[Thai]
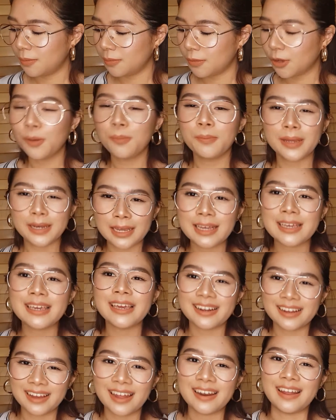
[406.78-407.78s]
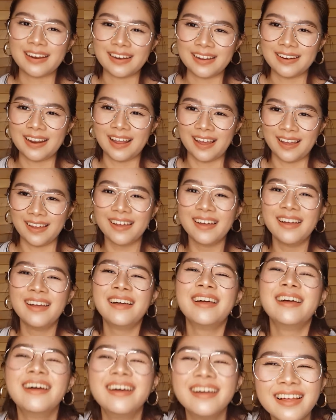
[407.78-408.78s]
ก็ไม่ได้เครียดขนาดนั้นนะ
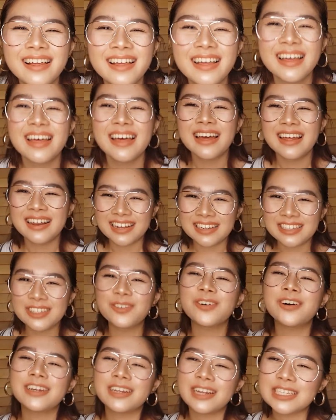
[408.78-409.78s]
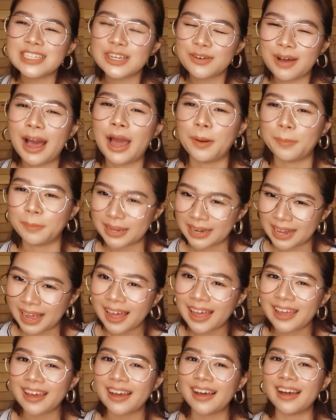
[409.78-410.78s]
แล้วทุกคนน่าจะผ่านไปได้
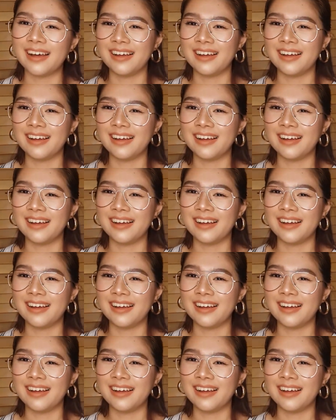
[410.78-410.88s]
ค่ะ